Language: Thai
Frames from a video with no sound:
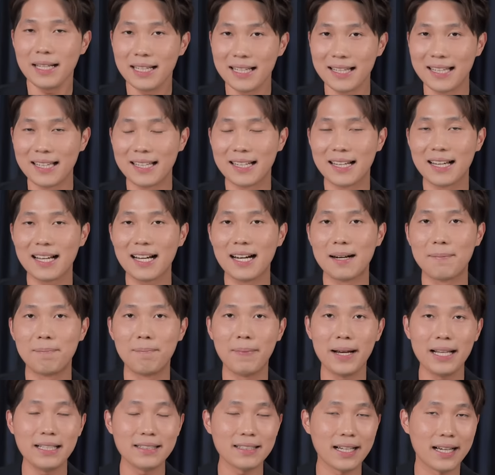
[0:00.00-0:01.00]
ไม่ดีนะครับ
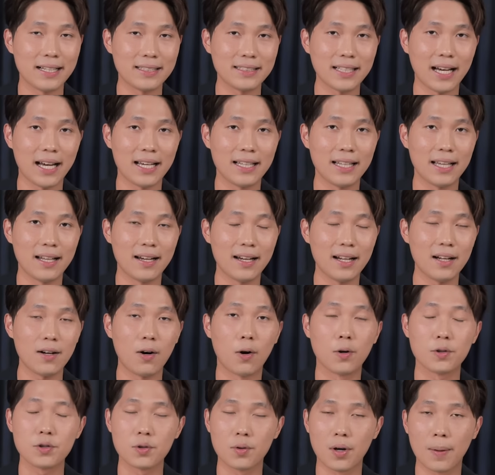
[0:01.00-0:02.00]
ไม่ใส่ใจในเรื่อง
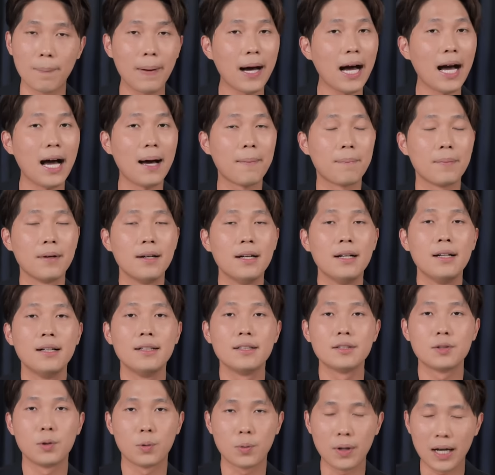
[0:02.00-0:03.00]
ของสุขภาพ
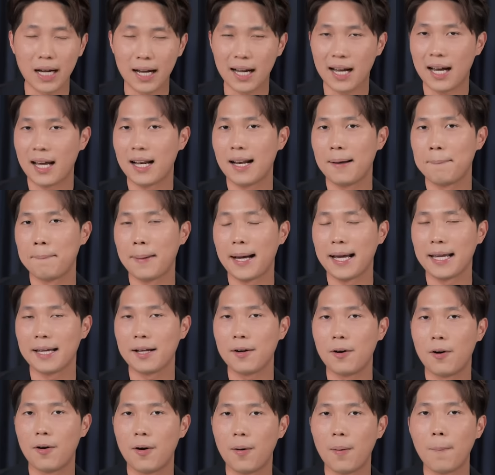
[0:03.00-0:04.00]
สุขอนามัย
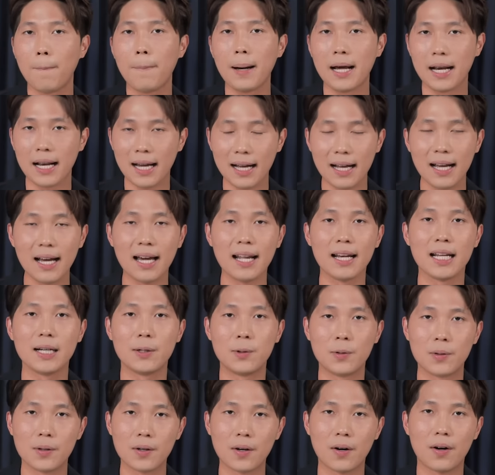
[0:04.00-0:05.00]
ของพนักงานใน
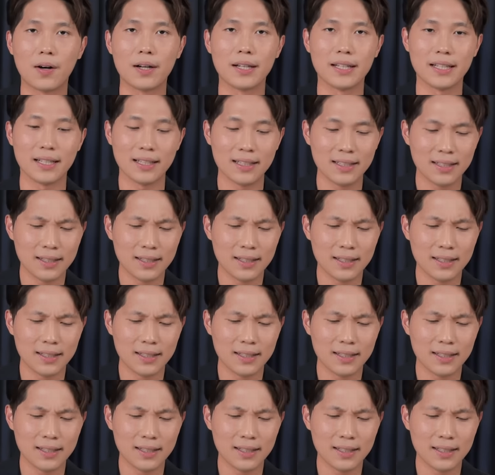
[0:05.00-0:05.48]
องค์กรเนี่ย